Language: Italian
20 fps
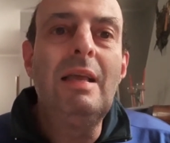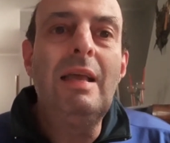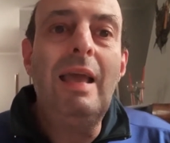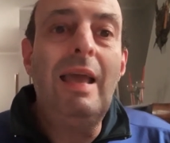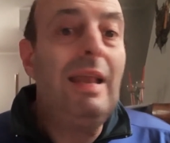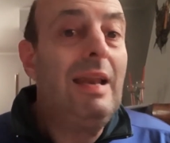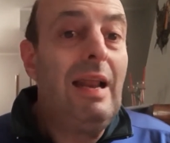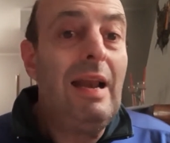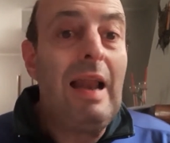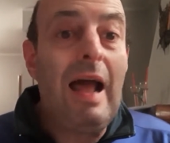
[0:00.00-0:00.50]

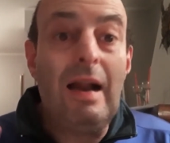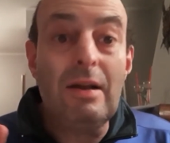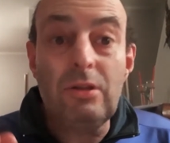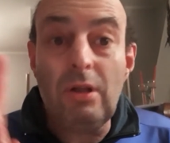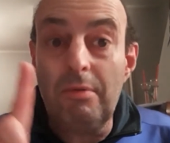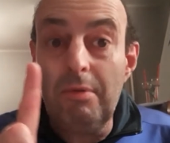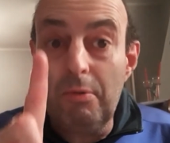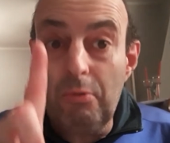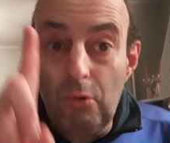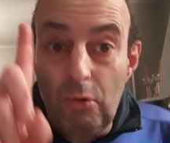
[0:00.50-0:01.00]
e nell'altro
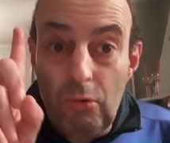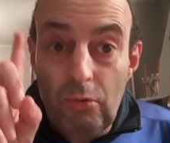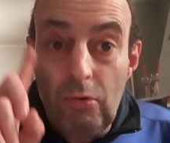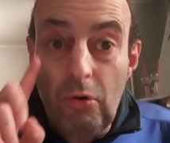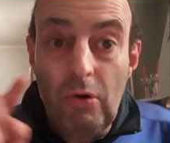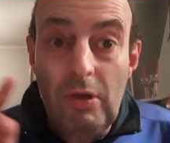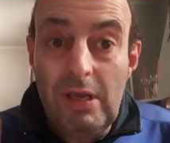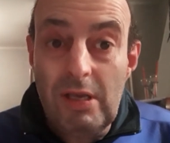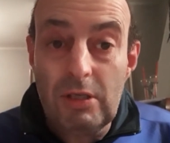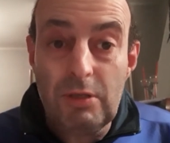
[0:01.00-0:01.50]
avevo
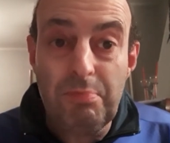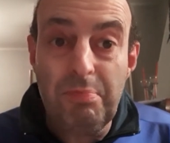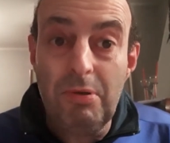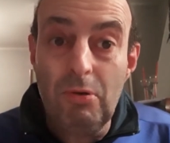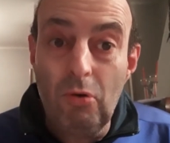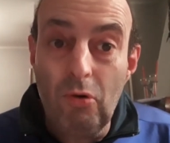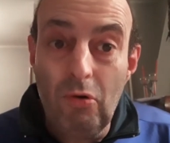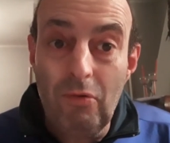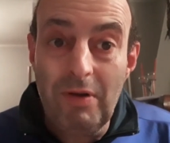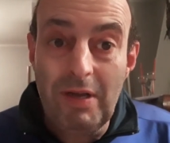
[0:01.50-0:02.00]
l'1x
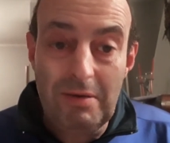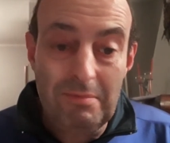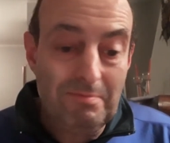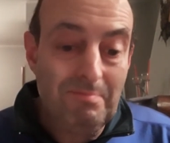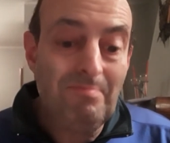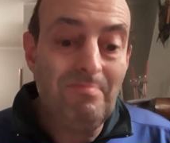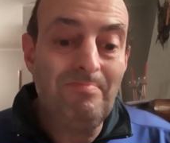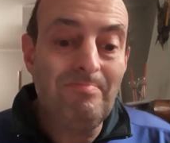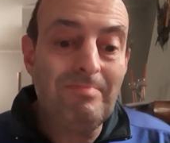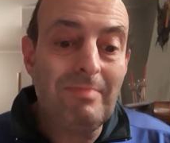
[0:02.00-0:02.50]
più over,